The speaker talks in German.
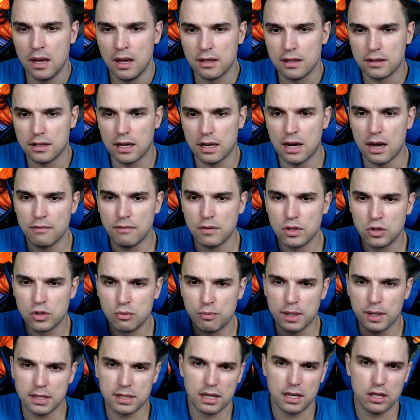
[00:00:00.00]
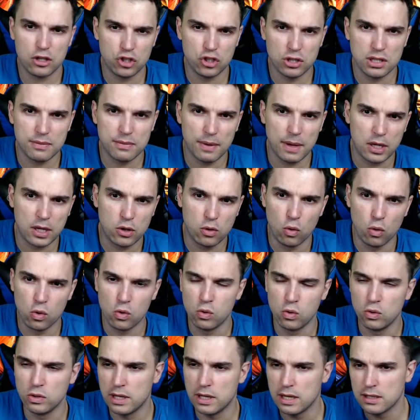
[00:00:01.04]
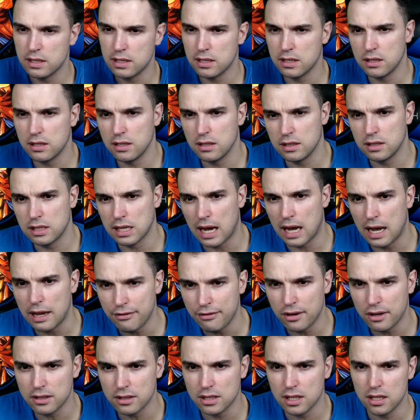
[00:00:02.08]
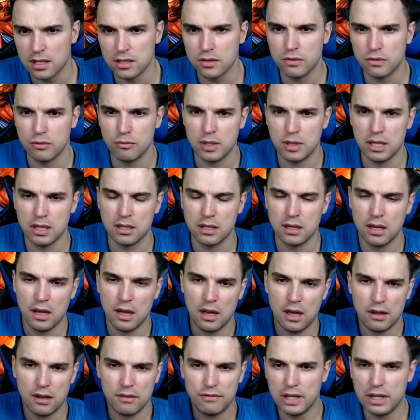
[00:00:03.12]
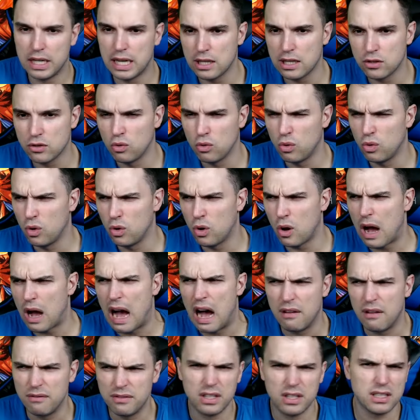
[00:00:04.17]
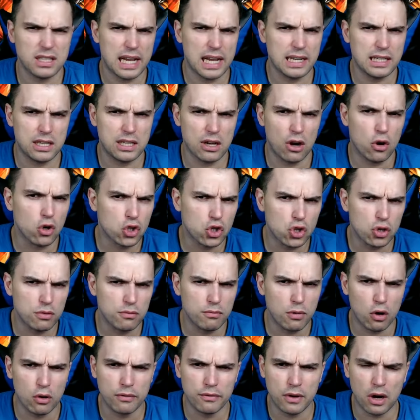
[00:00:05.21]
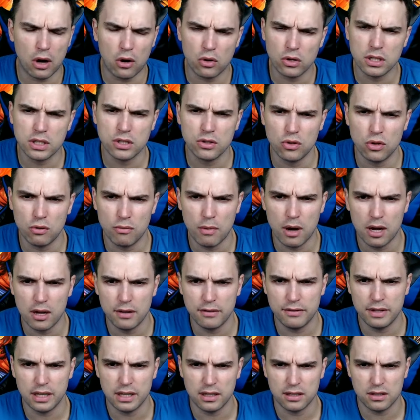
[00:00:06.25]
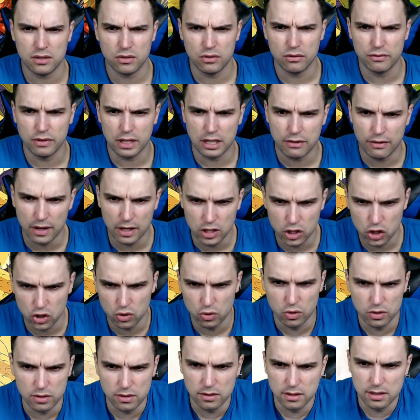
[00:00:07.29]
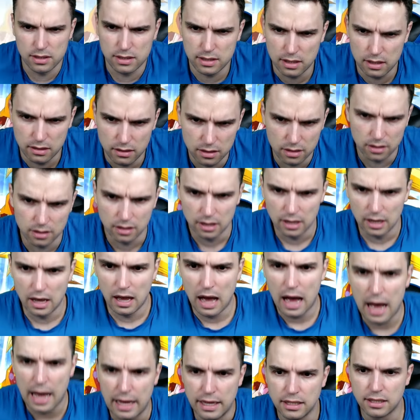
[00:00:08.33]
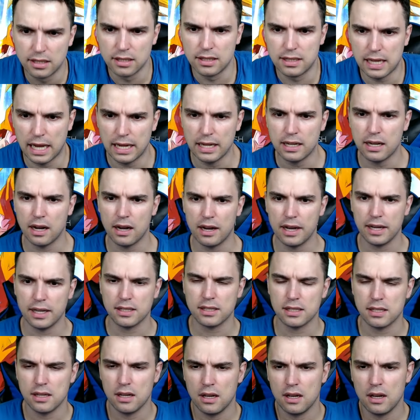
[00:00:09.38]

Dann haben wir Super Saiyan 2 Goku, der sich in den Dreifachen transformiert. Vegetto haben wir jetzt eigentlich auch schon, brauchen wir auch nicht nochmal. Wäre jetzt irgendwie Quatsch, höchstens äh, alte Senkais.